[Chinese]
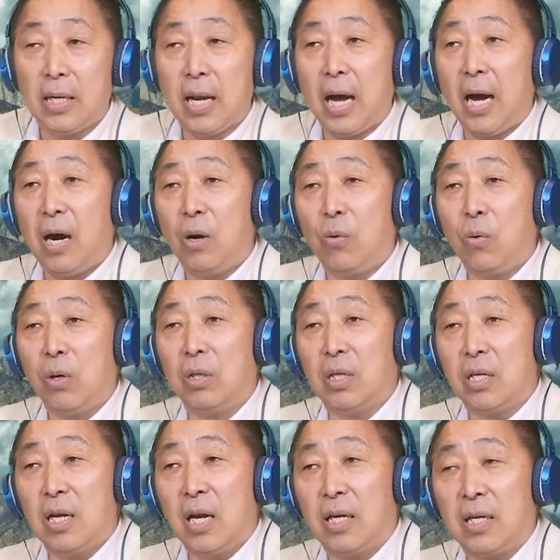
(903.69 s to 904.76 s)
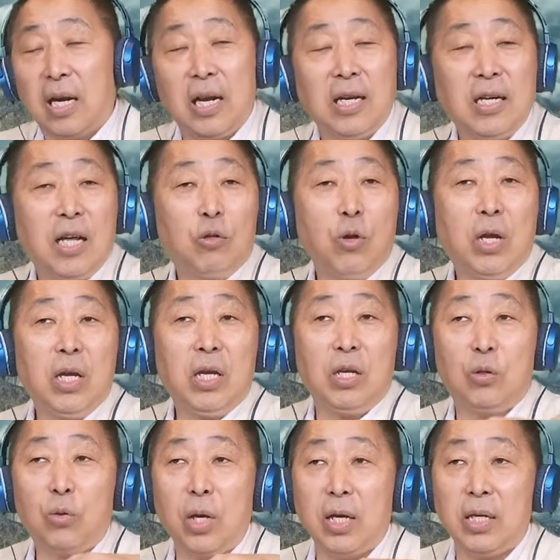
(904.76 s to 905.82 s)
那或者呢，可能呢，
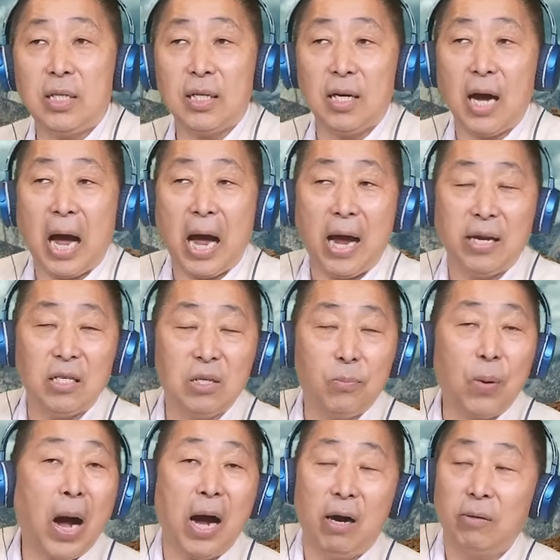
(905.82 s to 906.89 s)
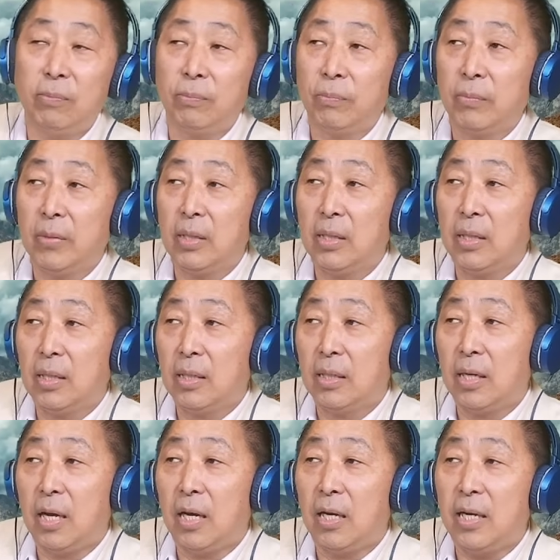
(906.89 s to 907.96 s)
对对这个孩子不好。
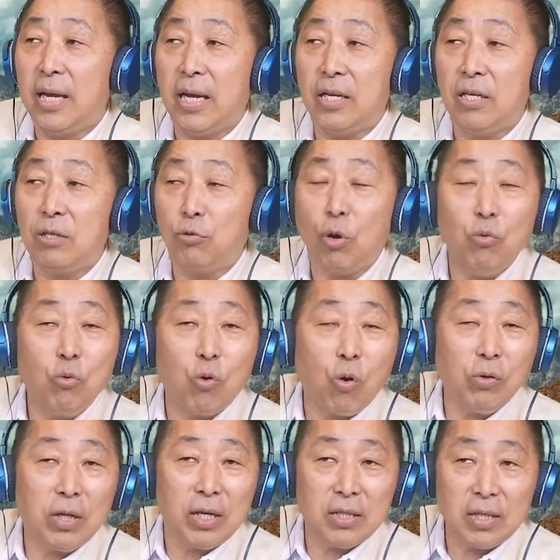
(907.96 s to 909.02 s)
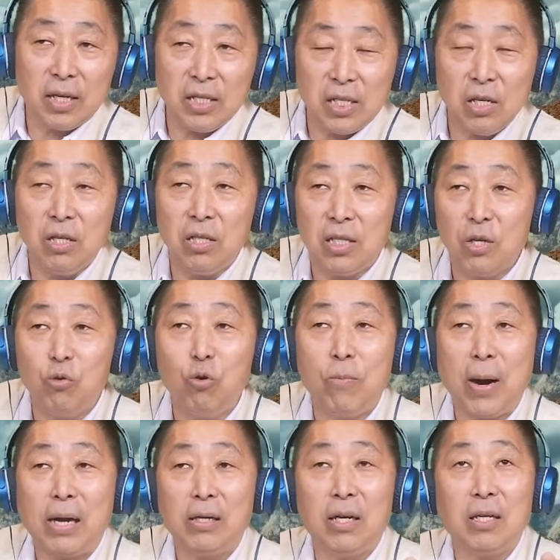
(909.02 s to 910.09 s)
那连孙悟空的这个金金箍
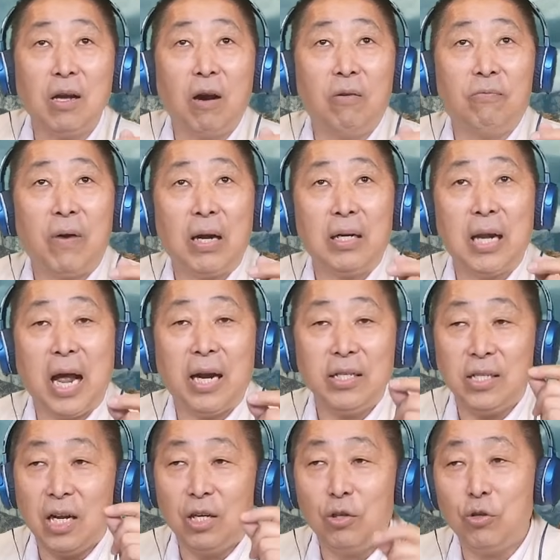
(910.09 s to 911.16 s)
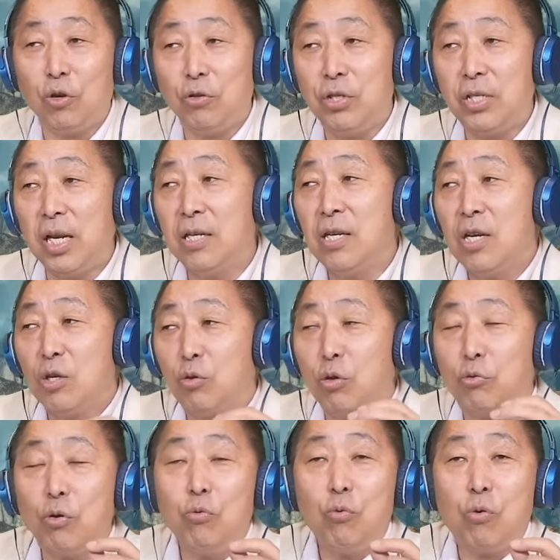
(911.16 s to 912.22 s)
棒呢，要放哪里呢都有意见。
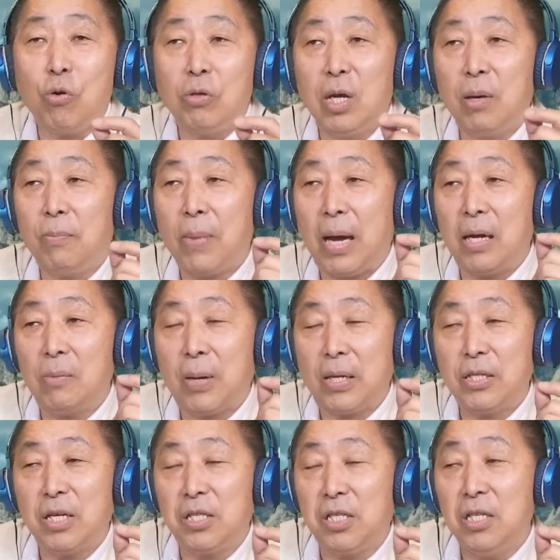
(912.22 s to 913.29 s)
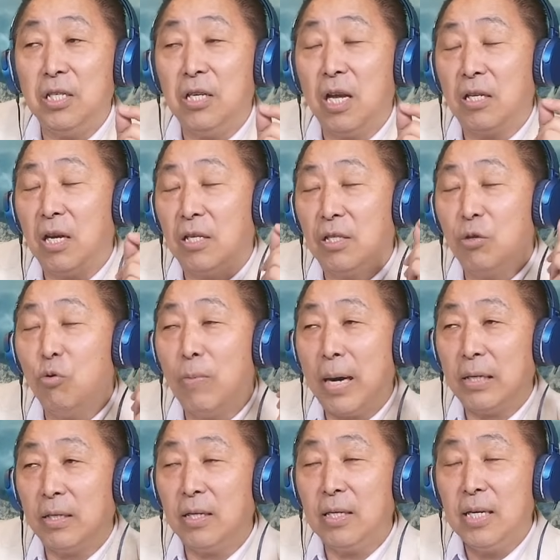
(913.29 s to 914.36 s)
说孙悟空呢，把把这个金金箍
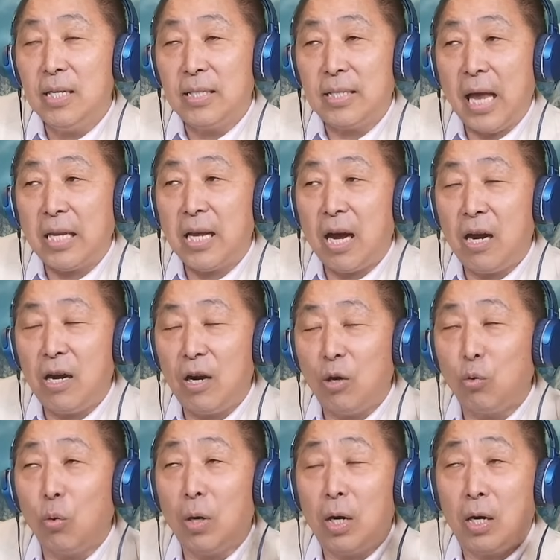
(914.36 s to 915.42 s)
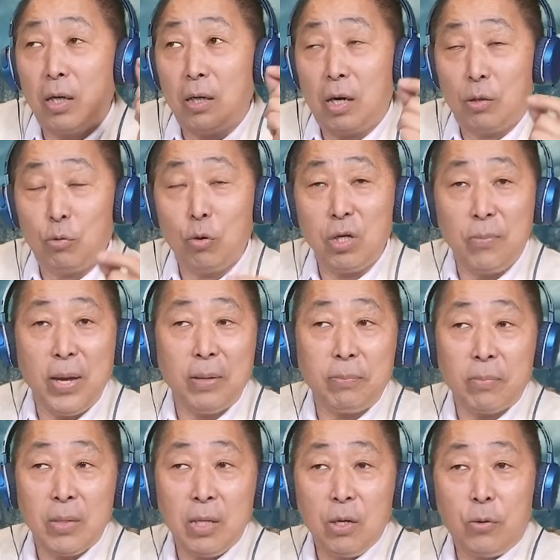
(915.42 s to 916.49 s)
棒呢塞在耳朵耳耳朵里
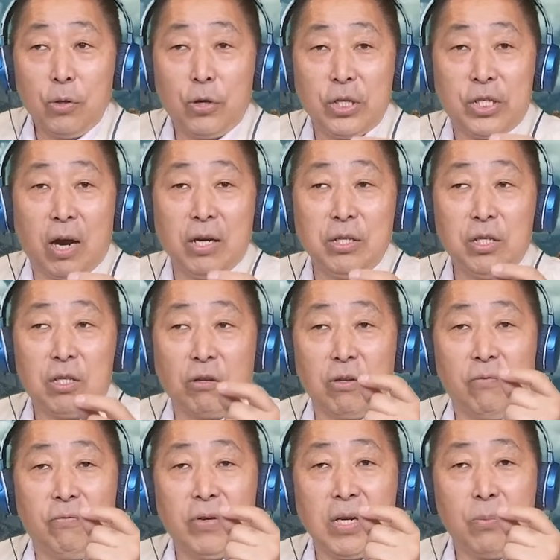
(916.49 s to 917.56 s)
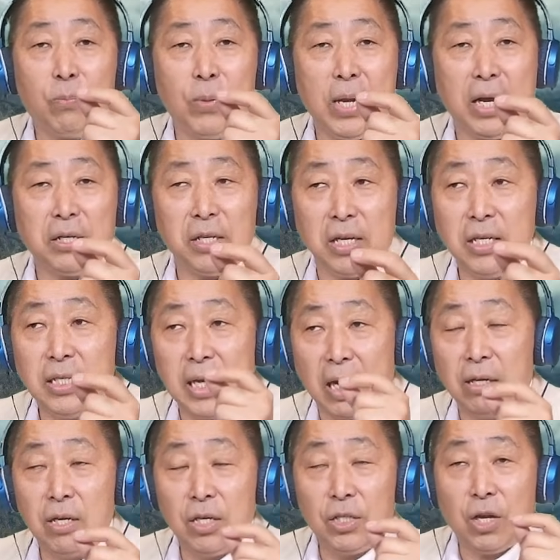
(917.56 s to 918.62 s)
面，会对小孩子造成非常不良的影
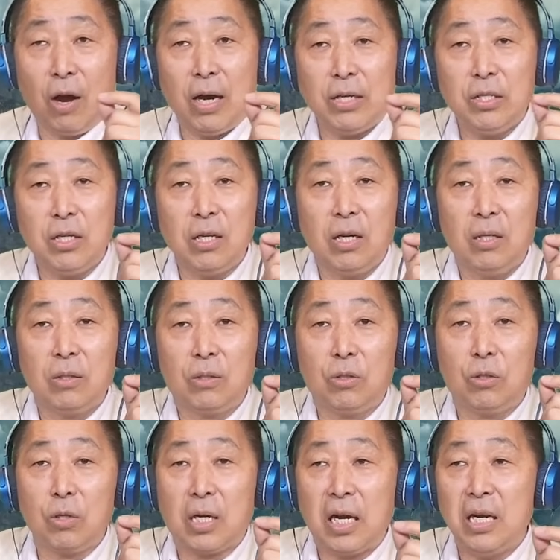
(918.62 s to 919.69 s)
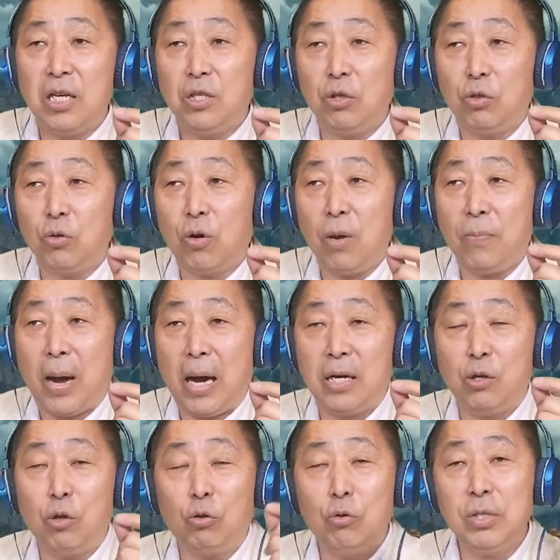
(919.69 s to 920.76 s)
响。小孩子呢，就可能就就会把
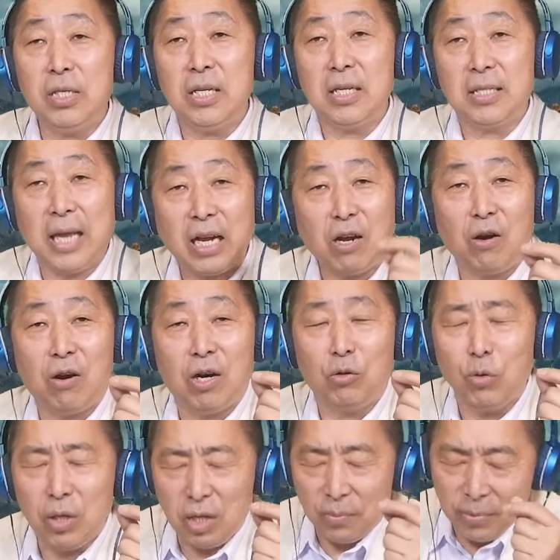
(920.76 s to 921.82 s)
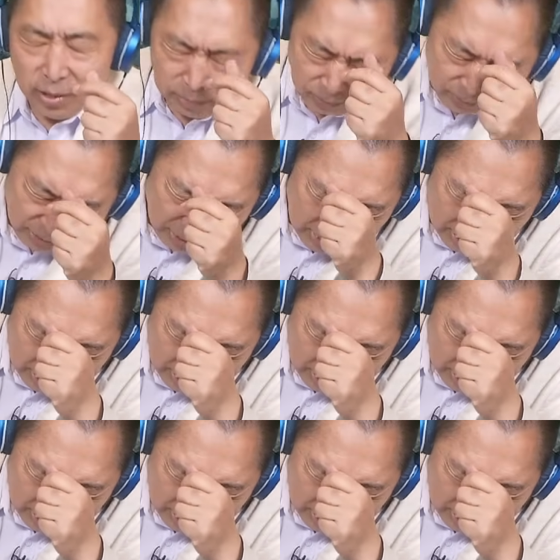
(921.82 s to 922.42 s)
很多东西呢塞到耳朵里面。